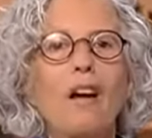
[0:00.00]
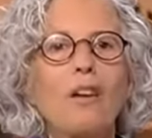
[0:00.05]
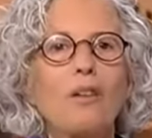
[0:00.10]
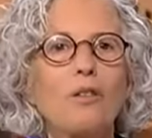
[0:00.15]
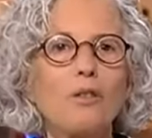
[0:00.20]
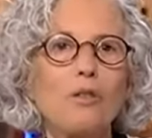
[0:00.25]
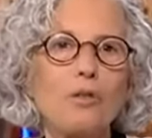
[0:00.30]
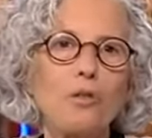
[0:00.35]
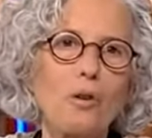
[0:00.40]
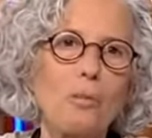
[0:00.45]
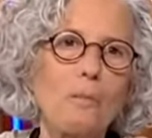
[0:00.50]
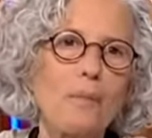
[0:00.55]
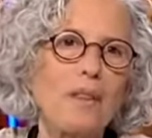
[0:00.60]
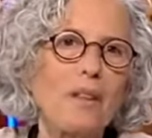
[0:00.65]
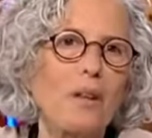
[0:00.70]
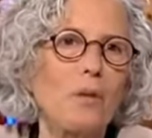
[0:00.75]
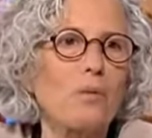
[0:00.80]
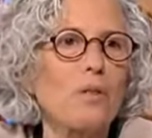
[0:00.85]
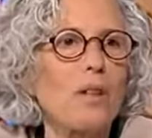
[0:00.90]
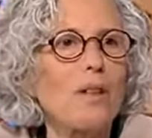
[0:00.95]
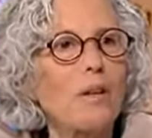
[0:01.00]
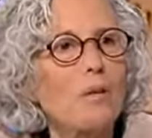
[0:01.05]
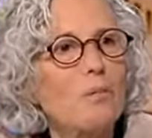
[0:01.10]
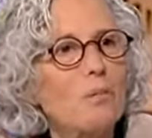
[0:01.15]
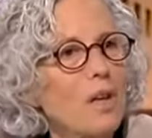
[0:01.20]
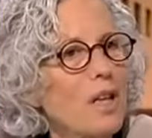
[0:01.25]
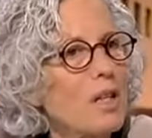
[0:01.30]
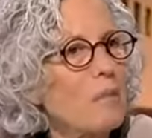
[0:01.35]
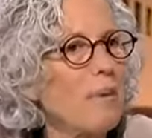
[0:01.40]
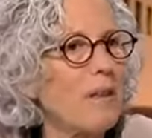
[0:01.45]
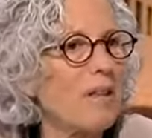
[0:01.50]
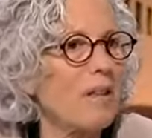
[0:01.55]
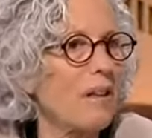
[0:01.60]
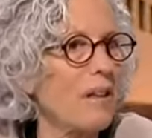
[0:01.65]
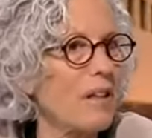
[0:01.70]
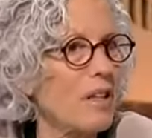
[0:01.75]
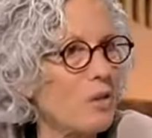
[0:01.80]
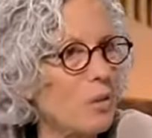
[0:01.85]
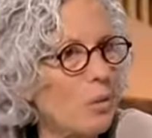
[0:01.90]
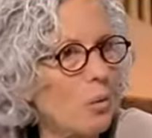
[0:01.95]
Yo soy yo en mi circunstancia una especie
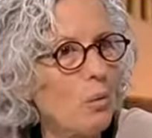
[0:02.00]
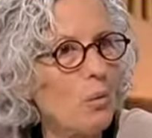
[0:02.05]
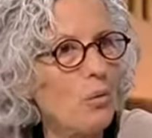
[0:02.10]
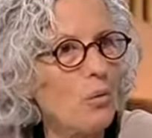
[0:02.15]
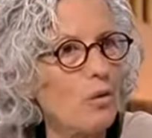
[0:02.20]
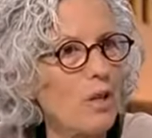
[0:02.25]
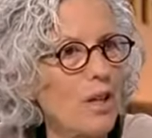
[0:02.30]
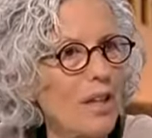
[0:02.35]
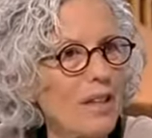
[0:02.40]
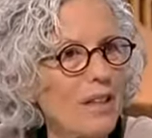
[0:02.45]
de excusa y